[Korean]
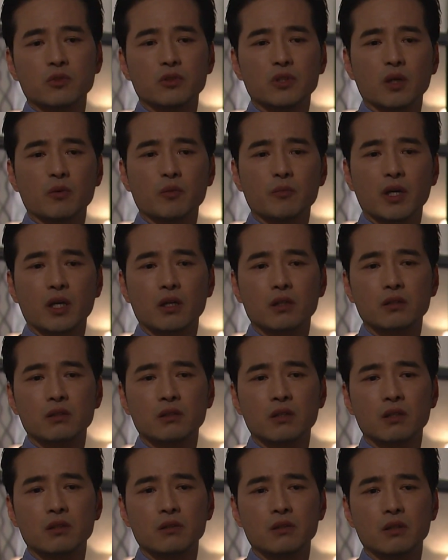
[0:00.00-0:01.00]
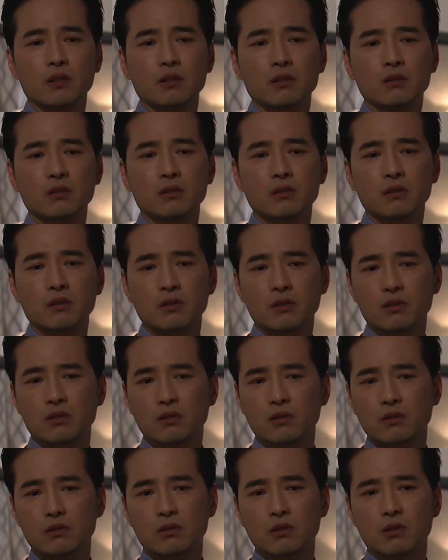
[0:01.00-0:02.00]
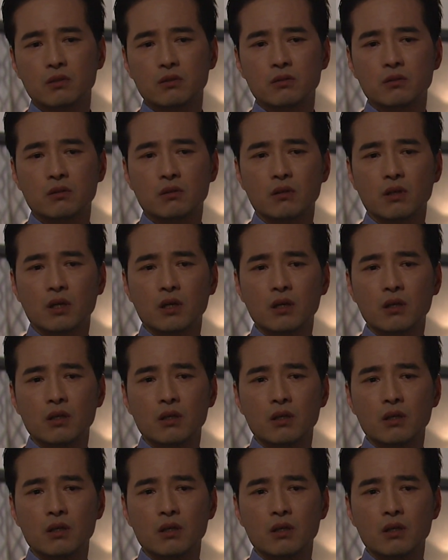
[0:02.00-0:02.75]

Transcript: 잠이 많아진다는데 그래서 그런가?